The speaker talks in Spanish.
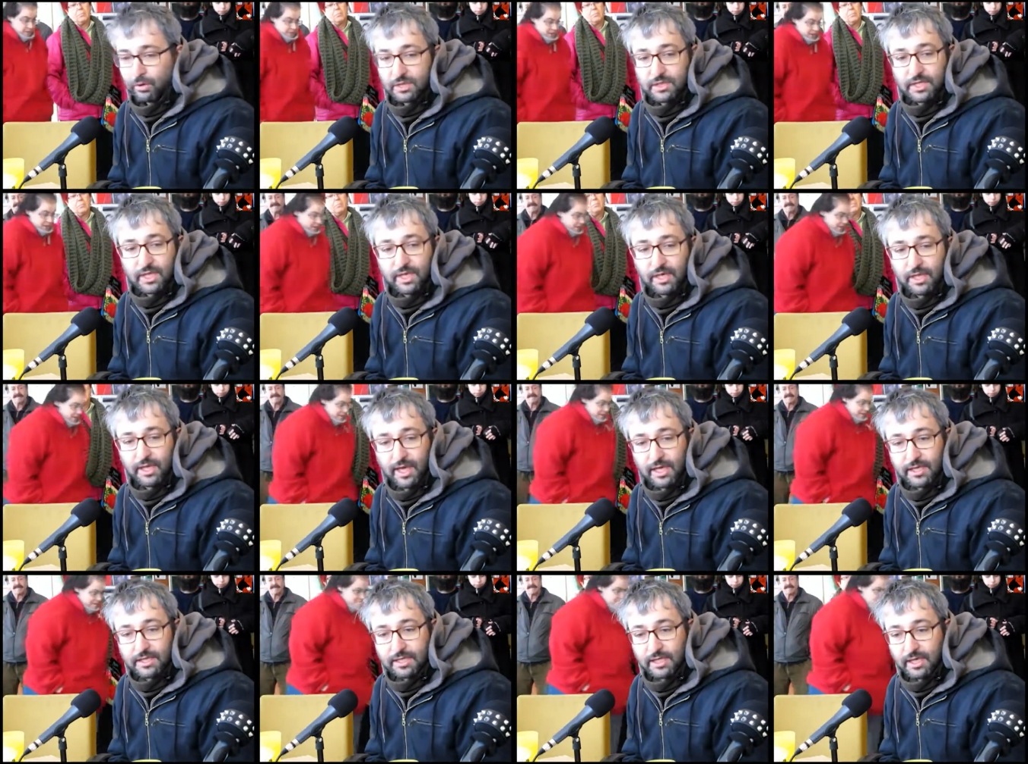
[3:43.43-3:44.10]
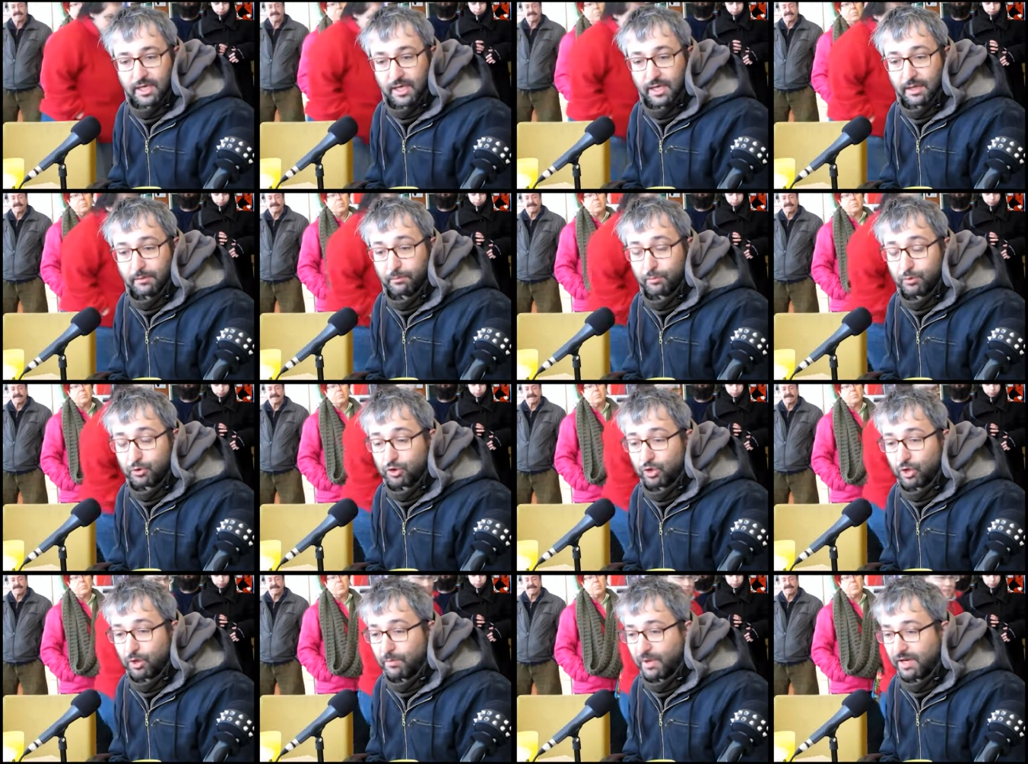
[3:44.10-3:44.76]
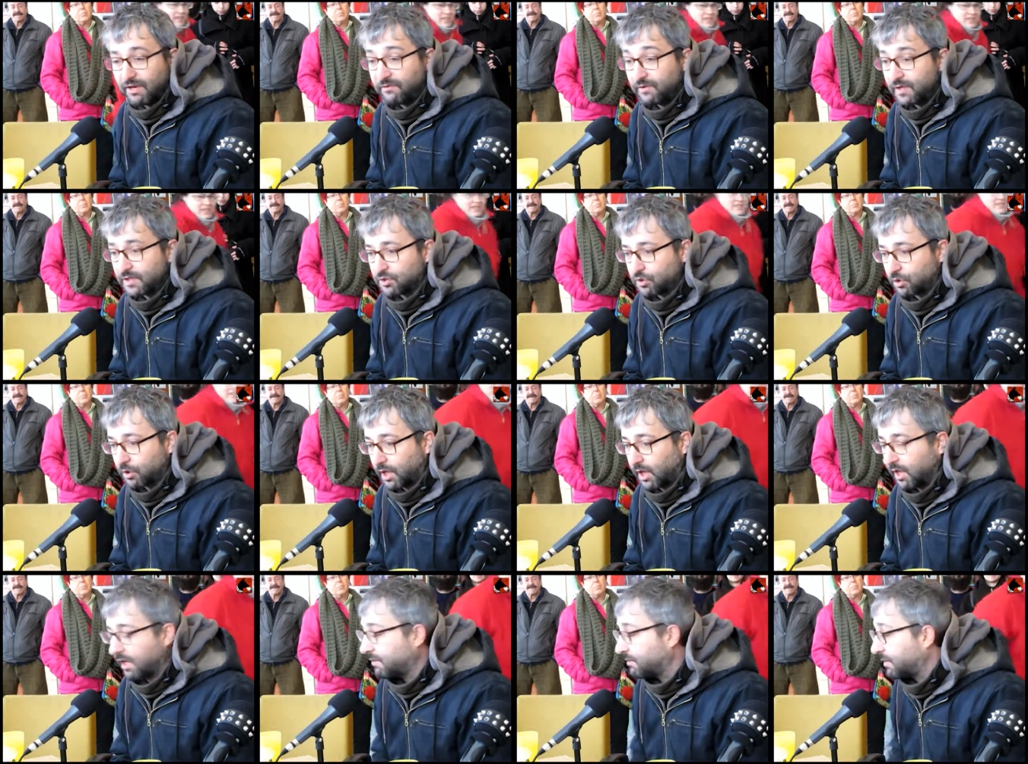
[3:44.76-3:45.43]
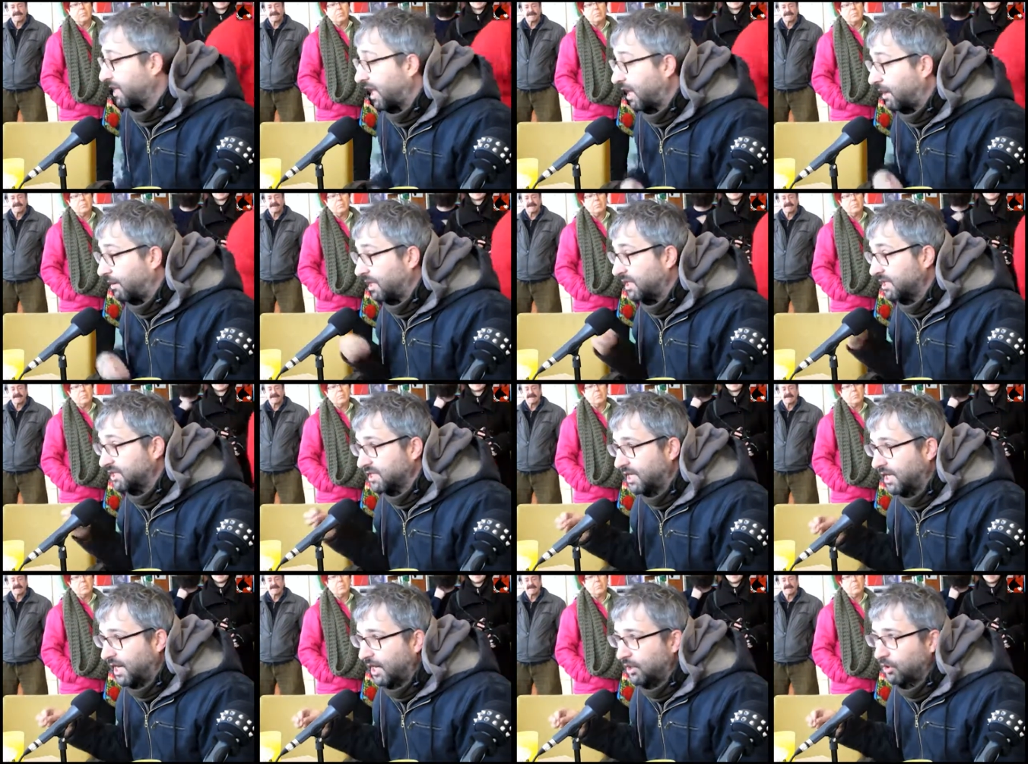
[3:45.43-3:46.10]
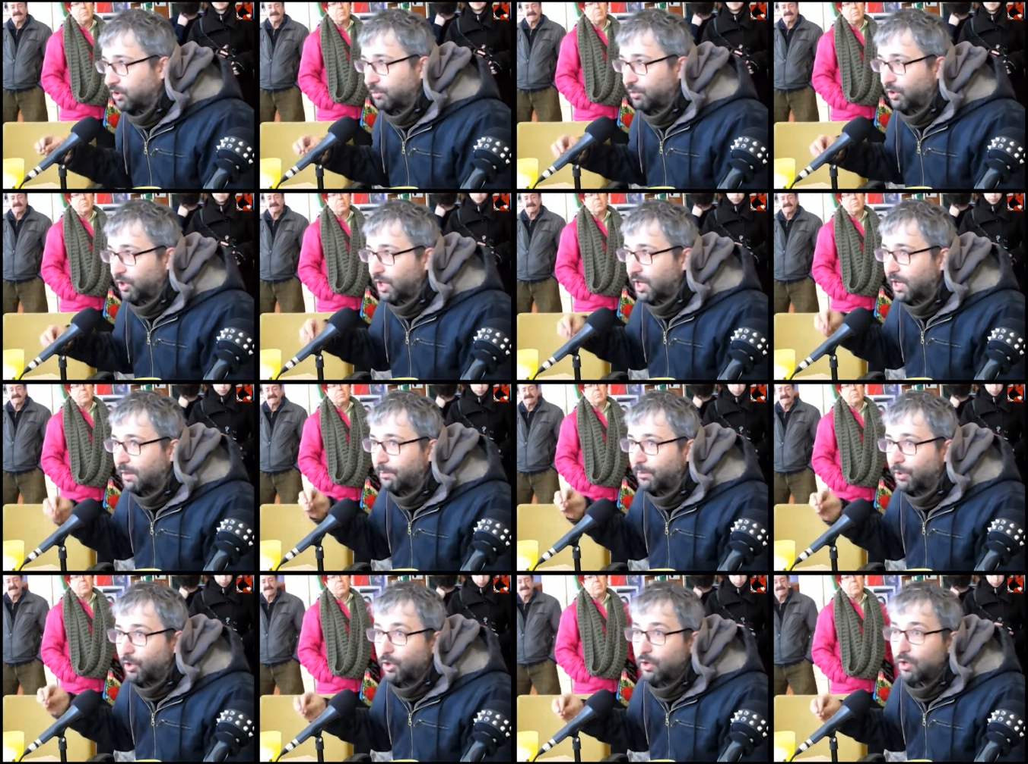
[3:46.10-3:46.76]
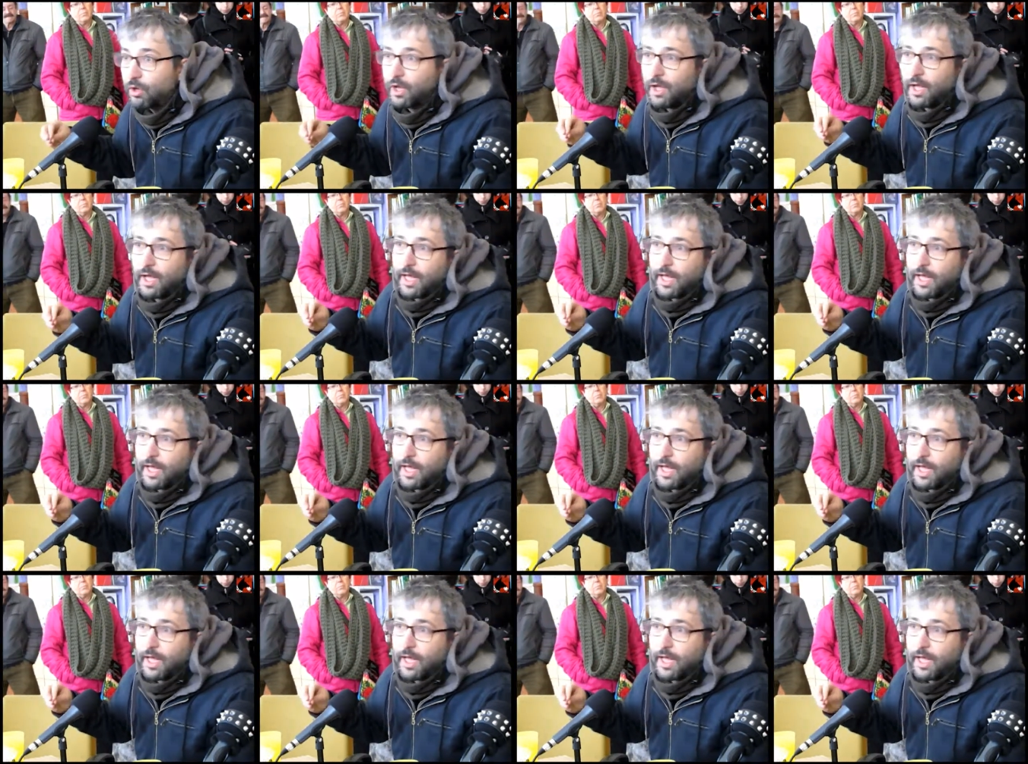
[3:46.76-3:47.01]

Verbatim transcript: Enseguida se puso de manifiesto que en Carabanchel Alto, por ejemplo,